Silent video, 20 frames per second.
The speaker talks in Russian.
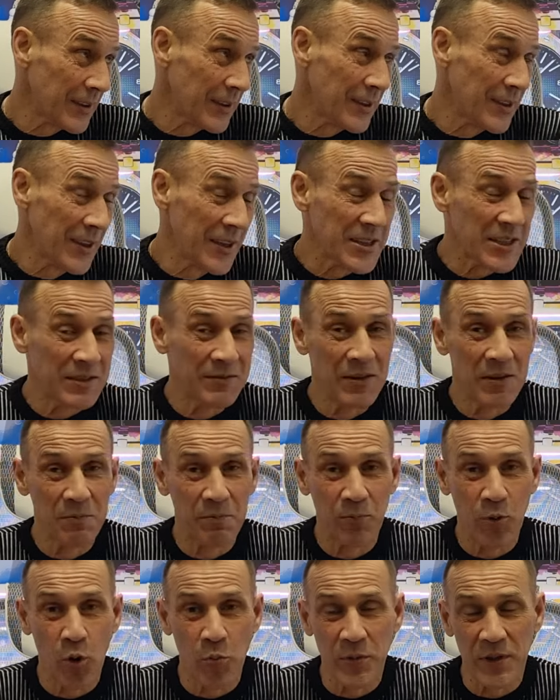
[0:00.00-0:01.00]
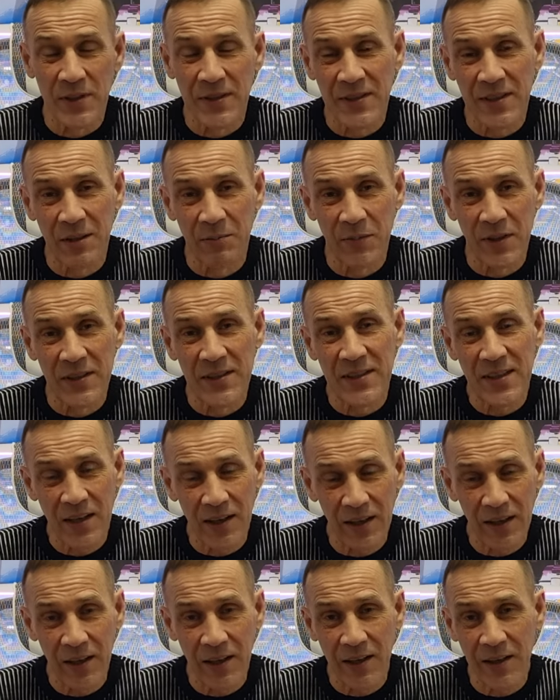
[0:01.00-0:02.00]
Если вы помните, мы
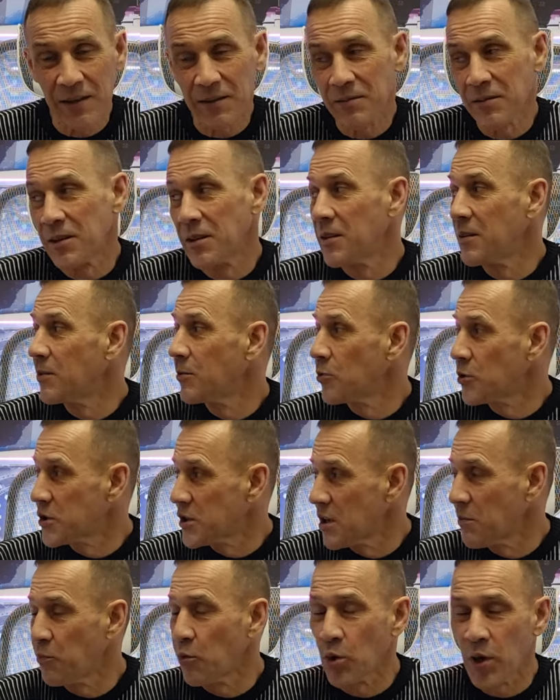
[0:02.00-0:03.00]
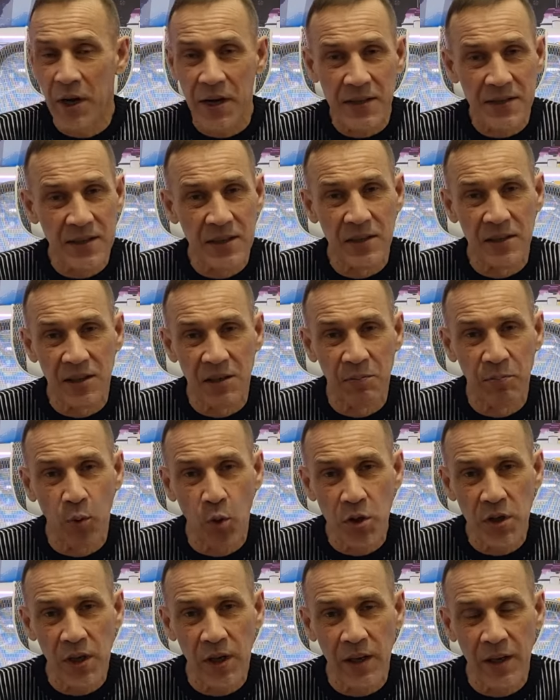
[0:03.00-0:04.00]
делали и уже по картинке
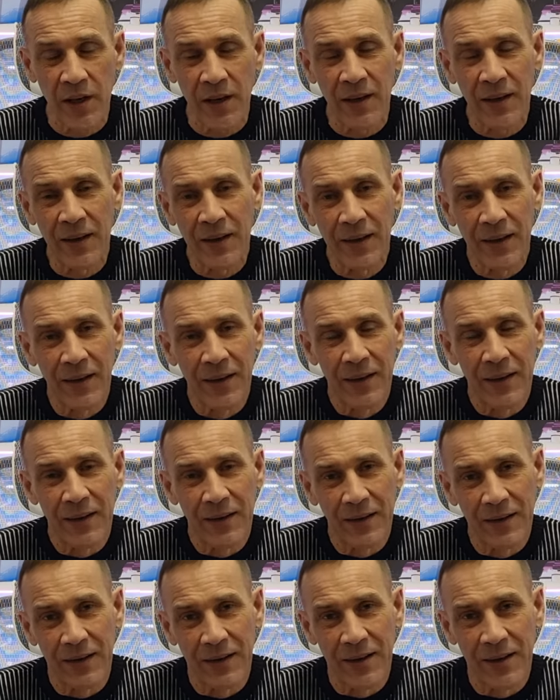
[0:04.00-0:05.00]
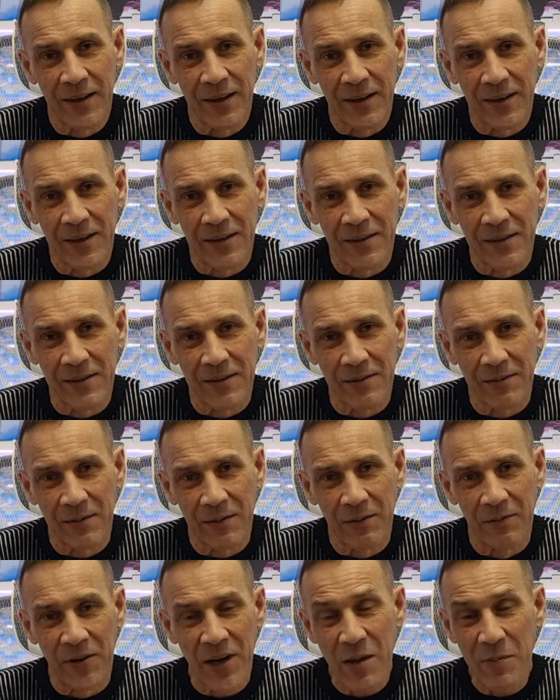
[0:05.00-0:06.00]
поняли. Э,
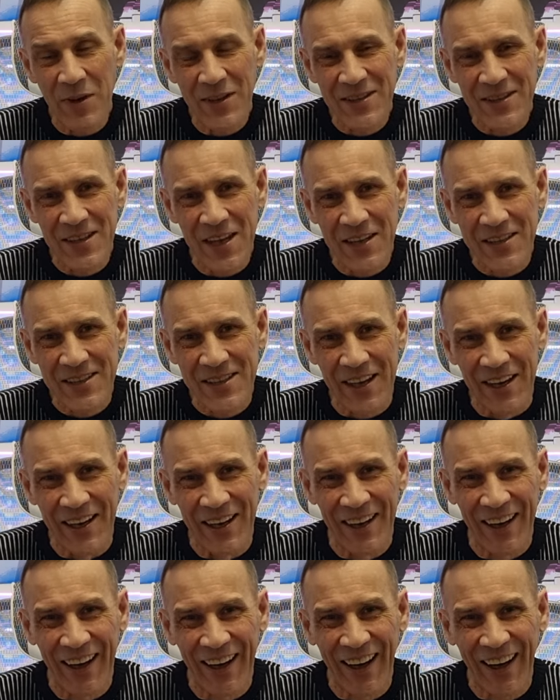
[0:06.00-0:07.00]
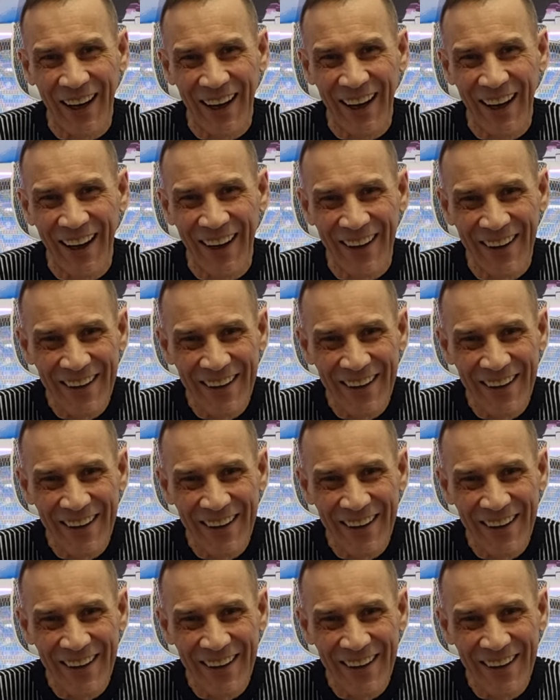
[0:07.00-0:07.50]
время секса.